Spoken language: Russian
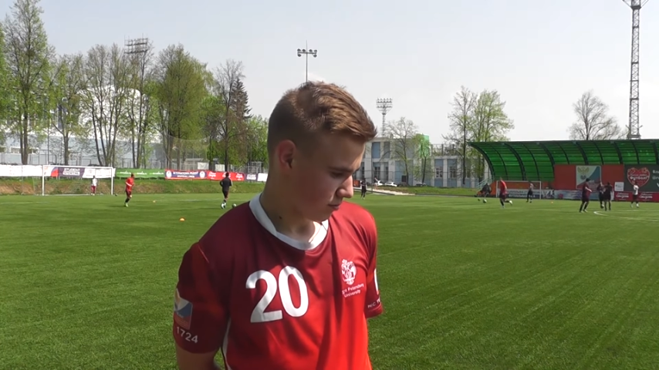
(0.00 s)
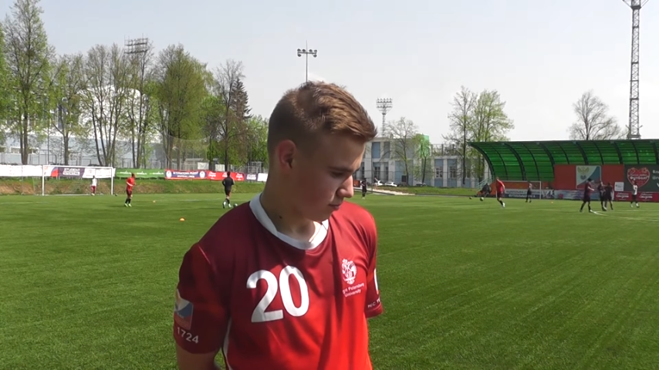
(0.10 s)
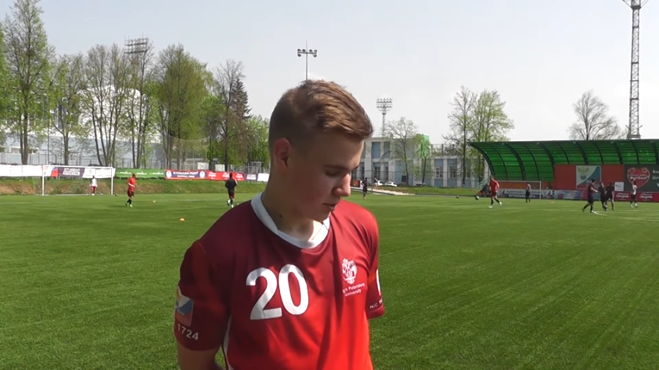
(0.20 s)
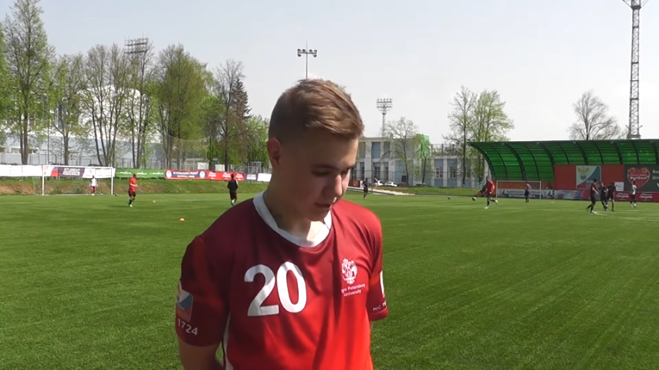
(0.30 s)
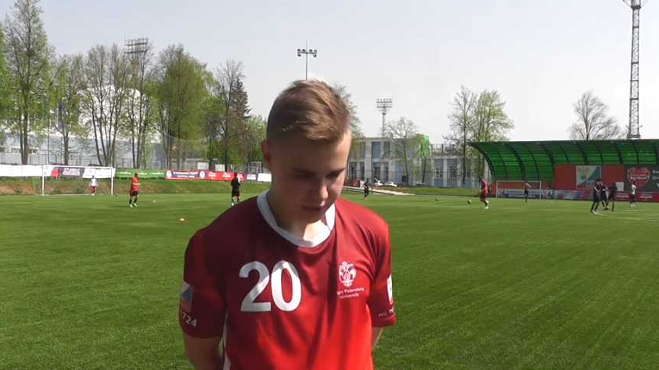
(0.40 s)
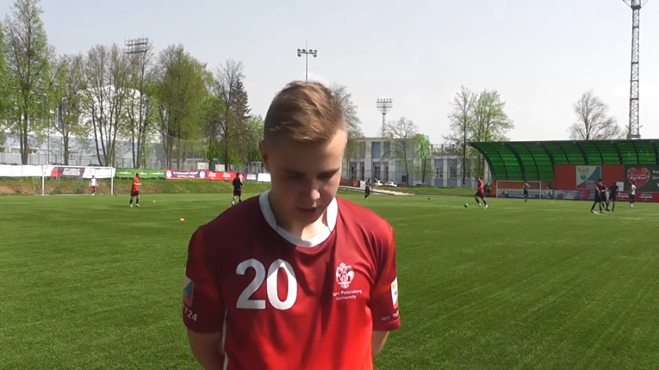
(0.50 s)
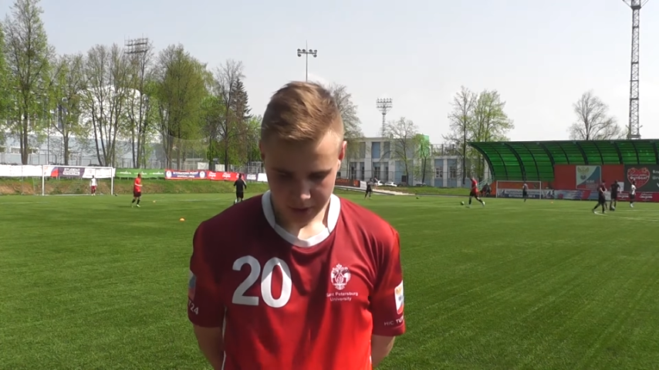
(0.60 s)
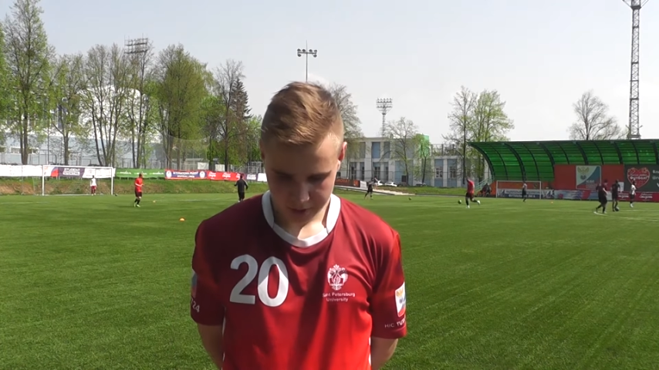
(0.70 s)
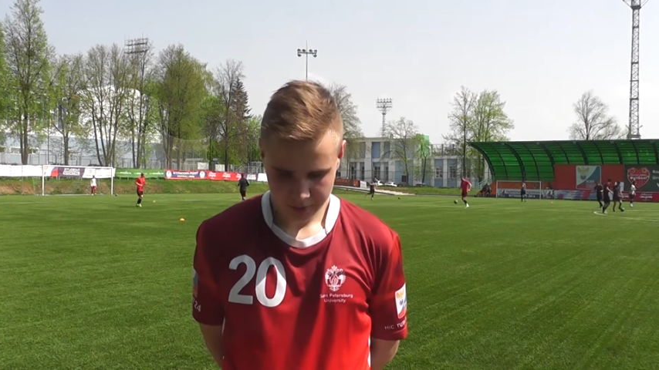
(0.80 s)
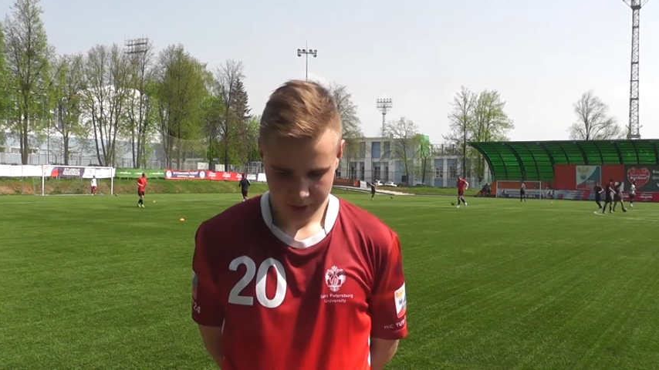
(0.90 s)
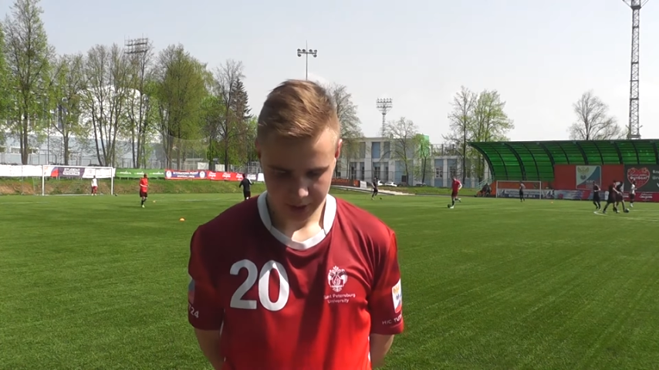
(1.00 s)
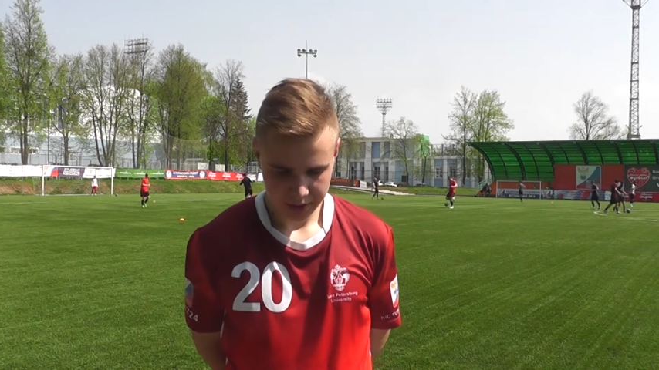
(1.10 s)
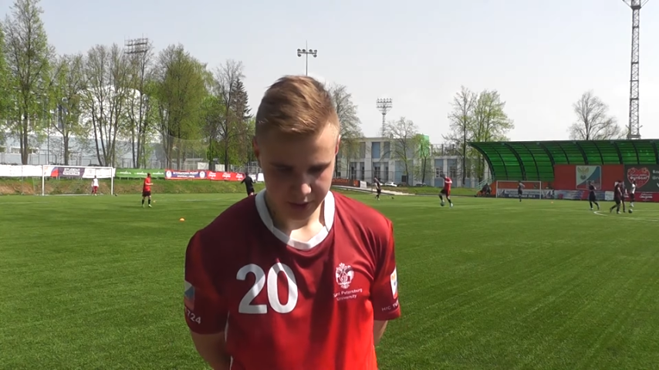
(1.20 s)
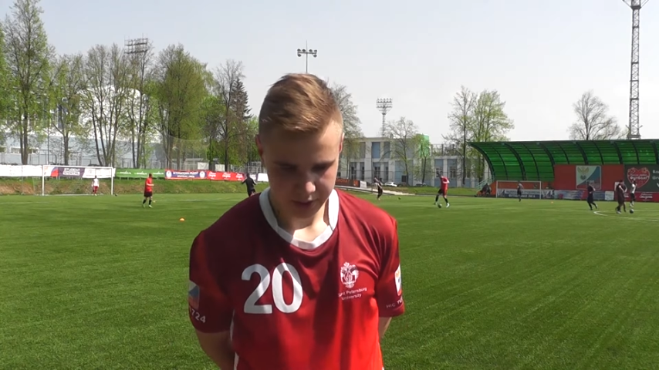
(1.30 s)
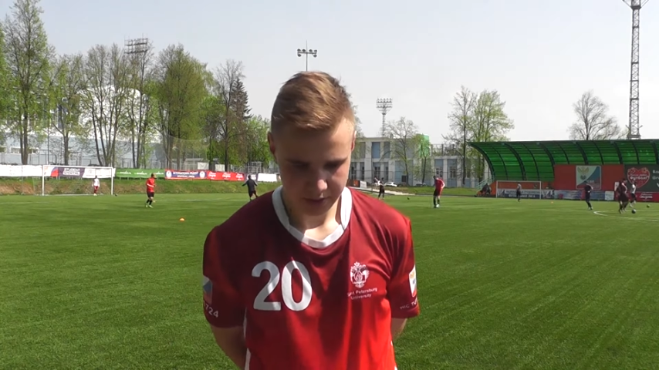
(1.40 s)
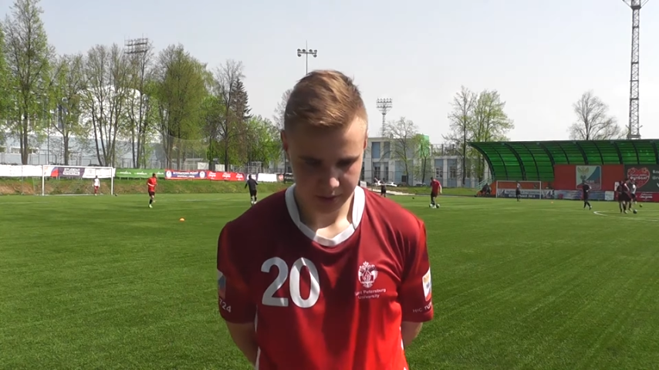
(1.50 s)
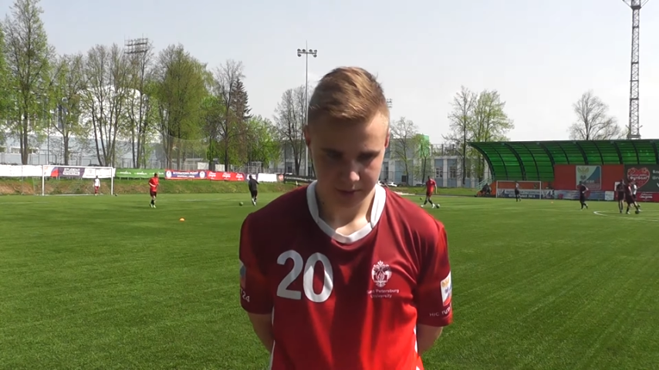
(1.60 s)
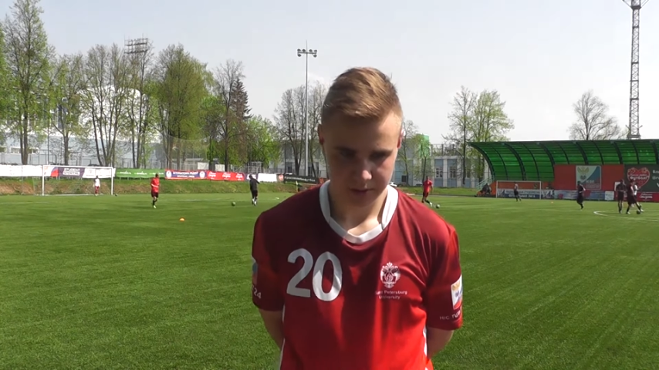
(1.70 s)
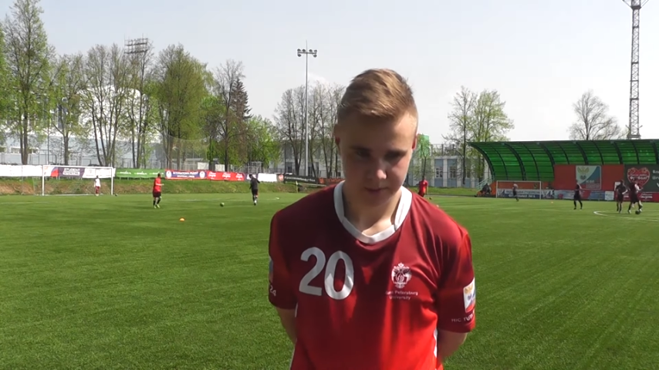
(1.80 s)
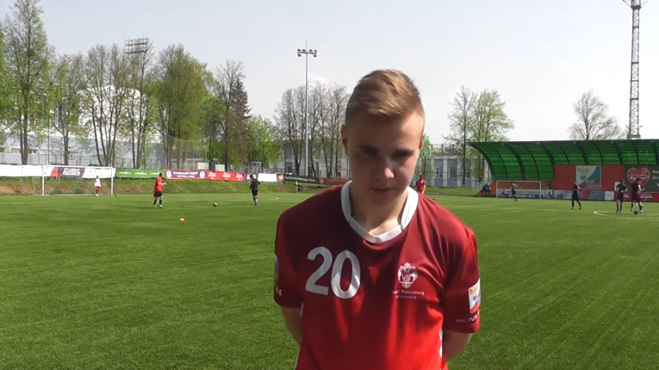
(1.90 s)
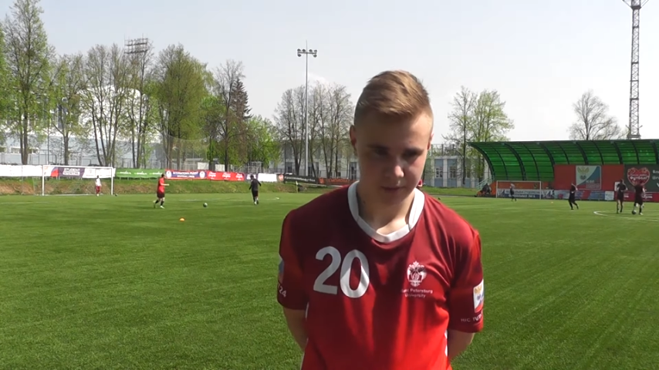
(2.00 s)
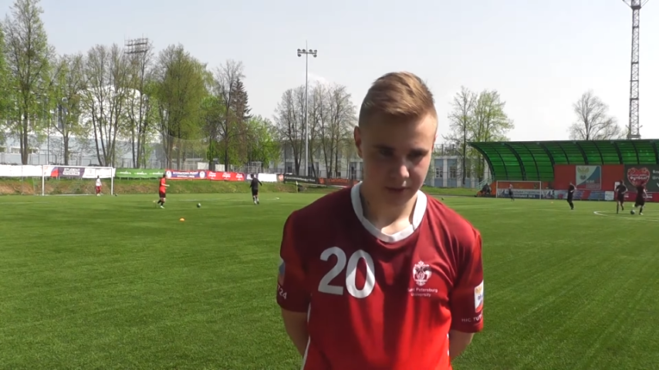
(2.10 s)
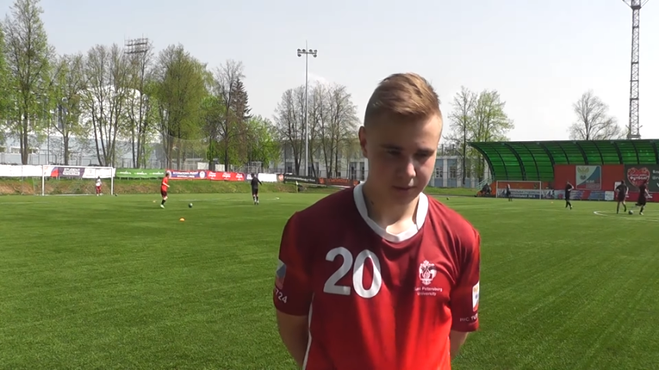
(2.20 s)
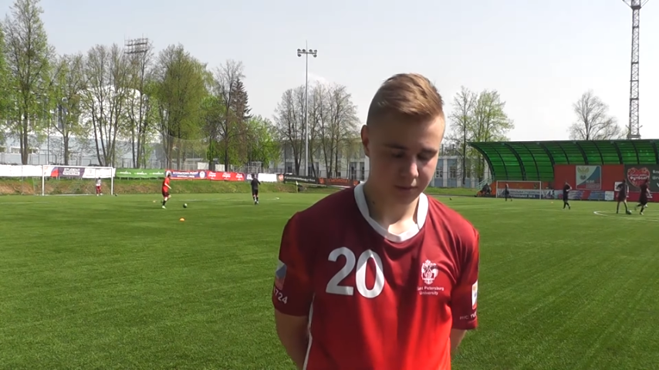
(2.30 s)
Проезжали сюда, конечно, за победами,